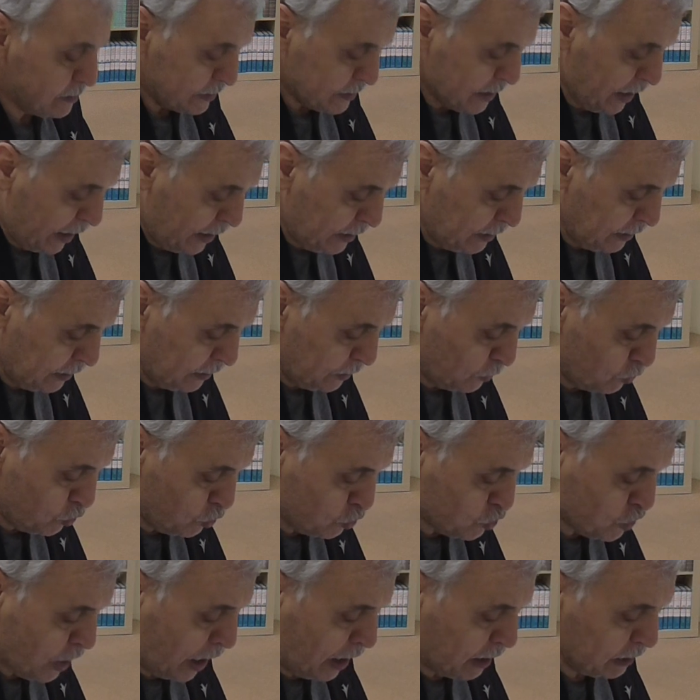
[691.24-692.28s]
Yani
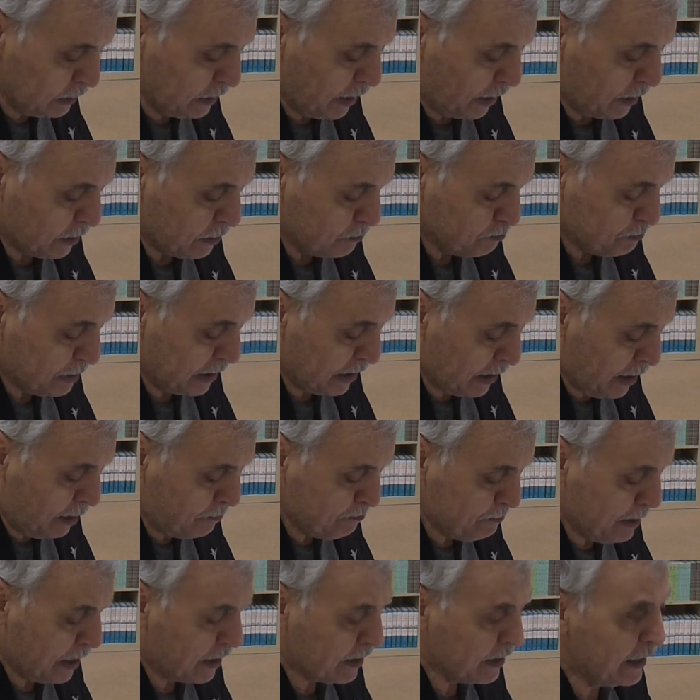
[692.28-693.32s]
Yüce Allah
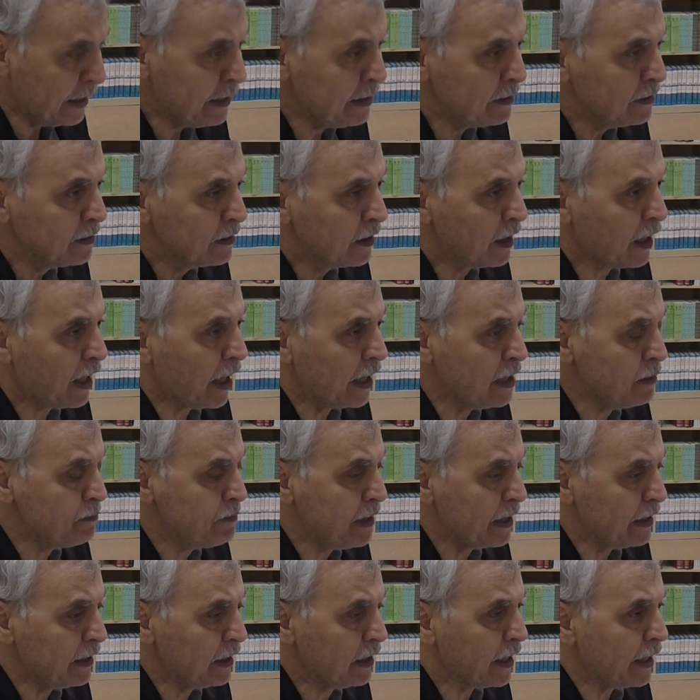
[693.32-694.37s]
peygamberine
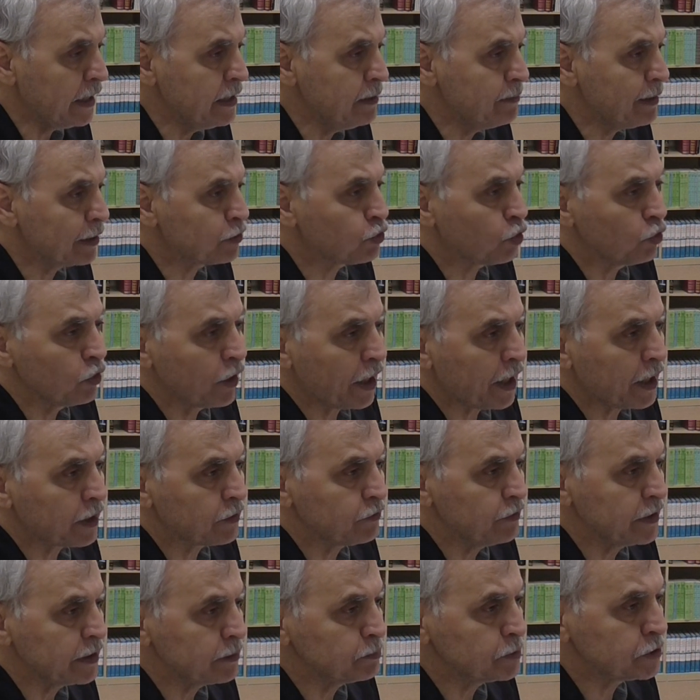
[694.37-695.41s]
Hayber'i ganimet
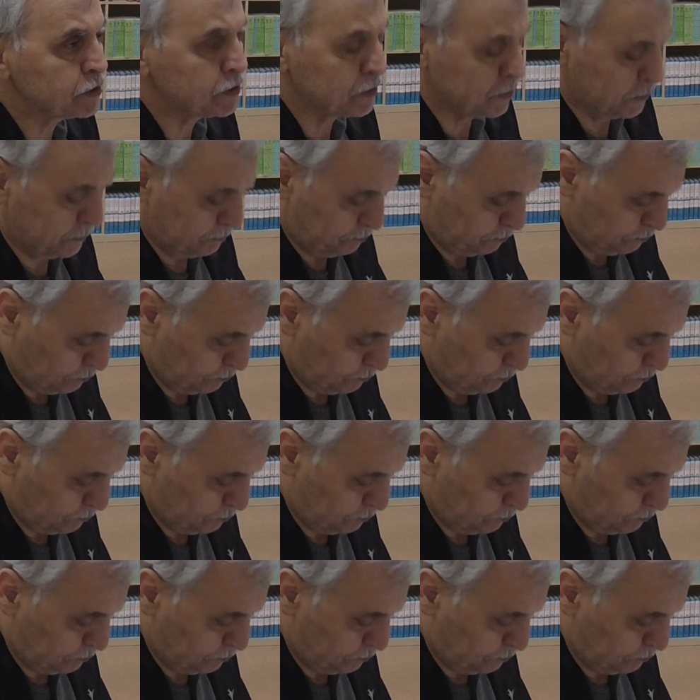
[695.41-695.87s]
olarak vermiş.